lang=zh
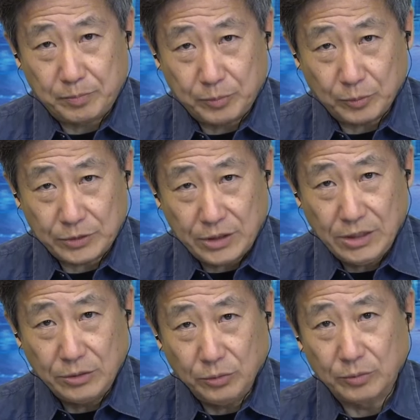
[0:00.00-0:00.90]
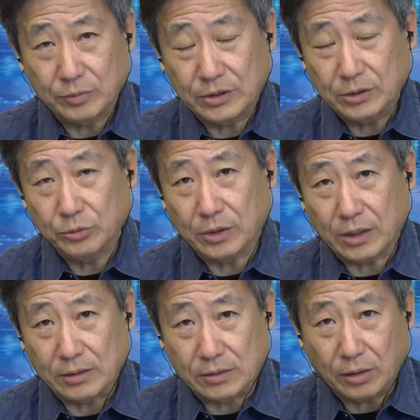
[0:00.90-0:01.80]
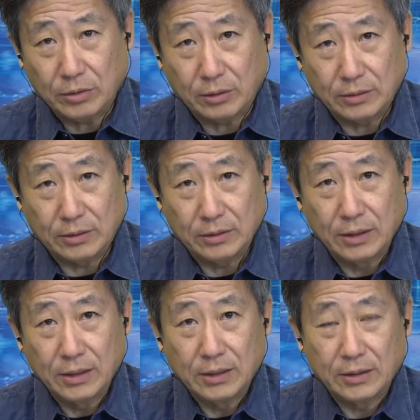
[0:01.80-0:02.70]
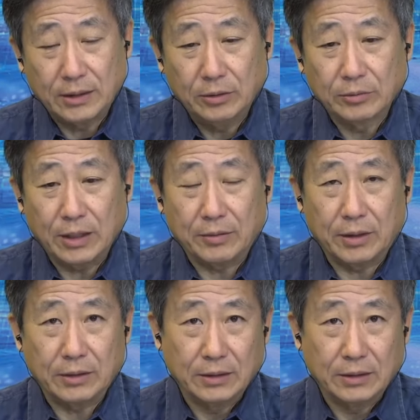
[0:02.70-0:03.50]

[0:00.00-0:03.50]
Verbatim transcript: 信用记录很糟糕的人提供贷款，